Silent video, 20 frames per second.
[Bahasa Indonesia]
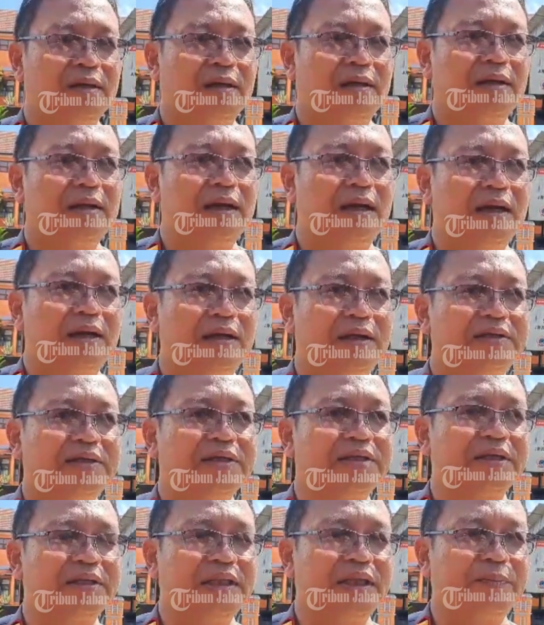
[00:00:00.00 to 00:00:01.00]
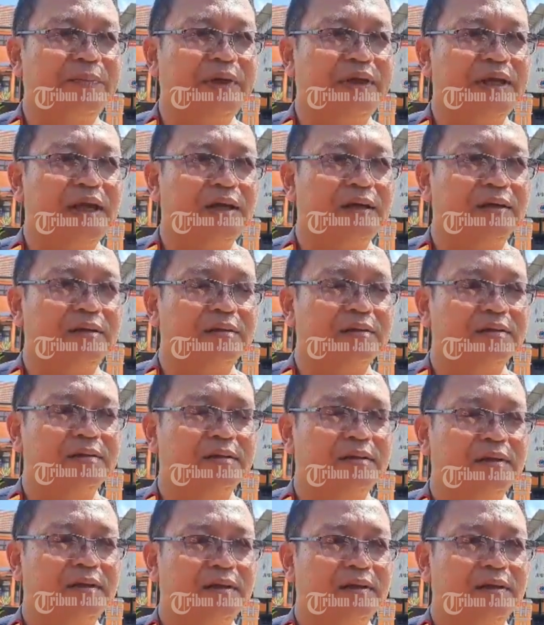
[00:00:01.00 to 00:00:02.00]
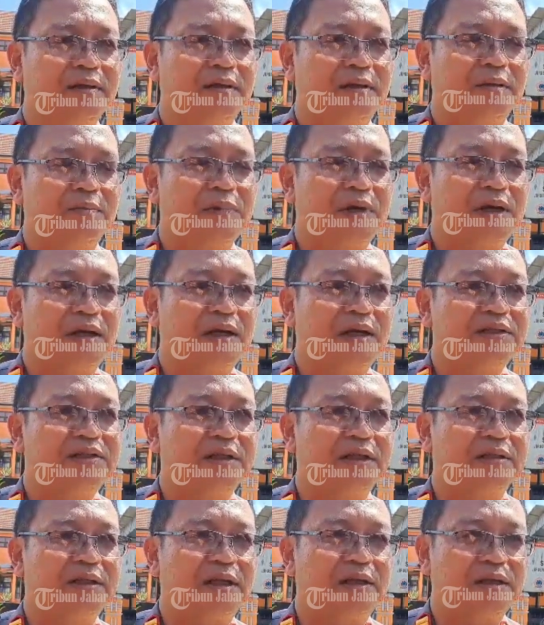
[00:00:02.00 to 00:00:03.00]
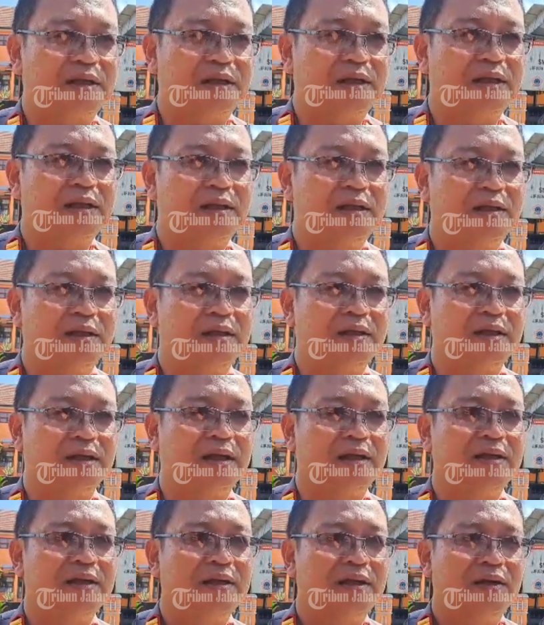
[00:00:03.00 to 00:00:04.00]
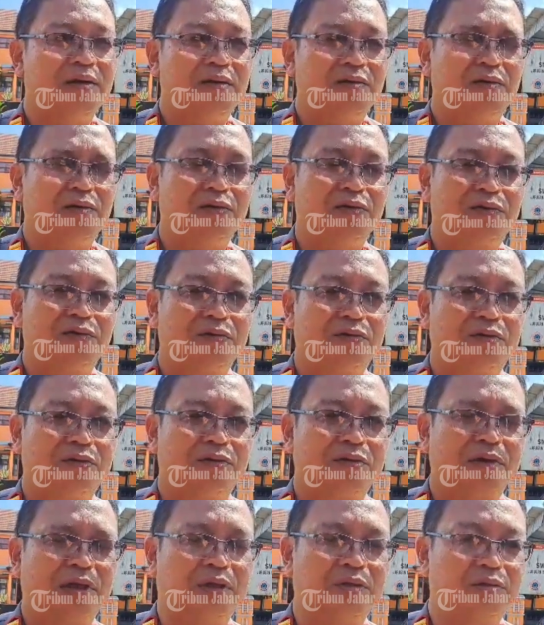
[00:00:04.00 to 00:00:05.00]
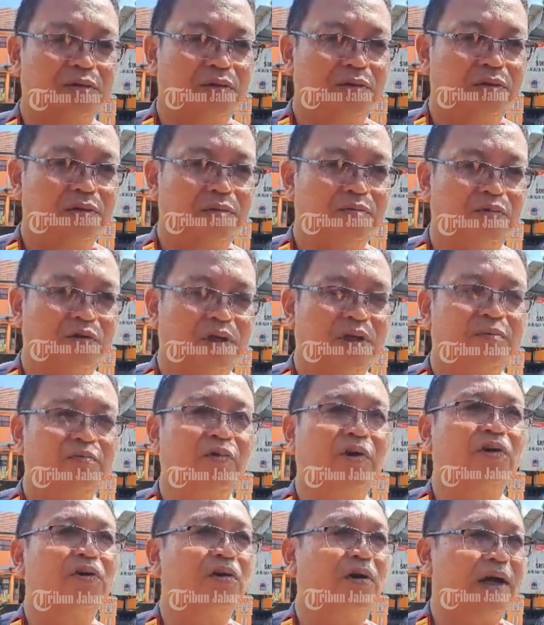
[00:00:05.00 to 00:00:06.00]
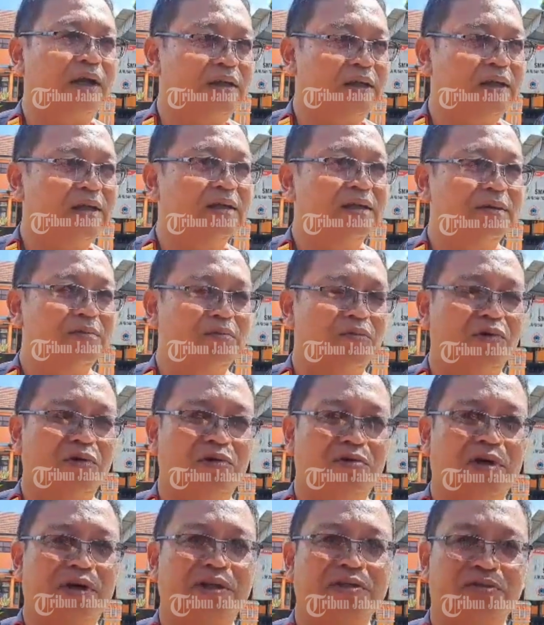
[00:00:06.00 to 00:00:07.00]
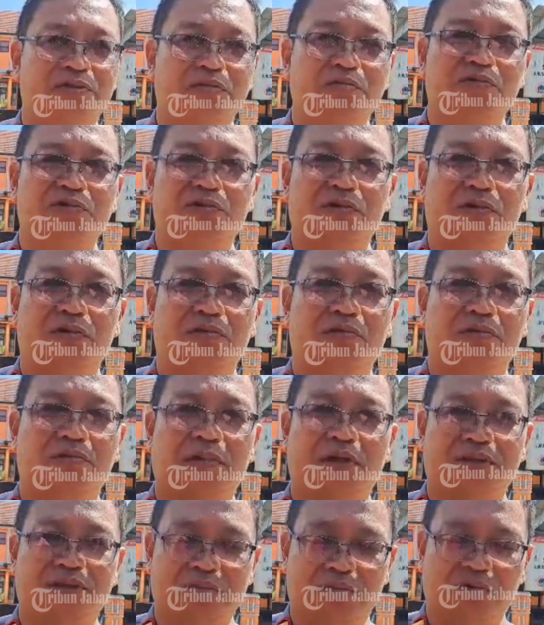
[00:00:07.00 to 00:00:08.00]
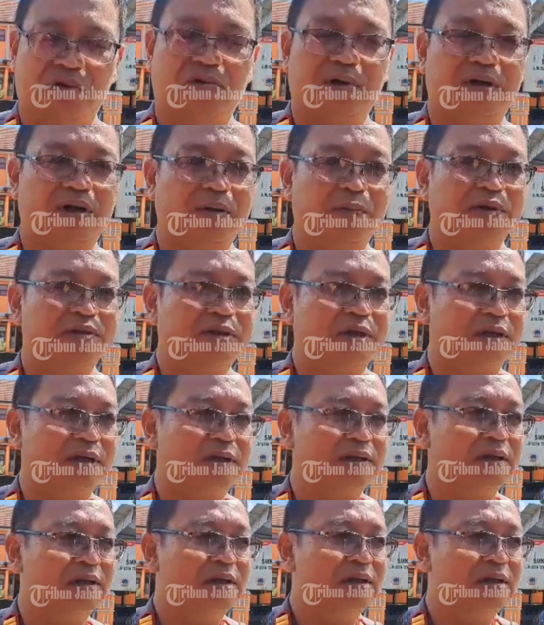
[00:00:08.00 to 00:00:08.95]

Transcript: dari CCTV yang berada di sekitar ini. Ya. Untuk itu mungkin mohon doanya, mohon doa itu untuk buat semua warga masyarakat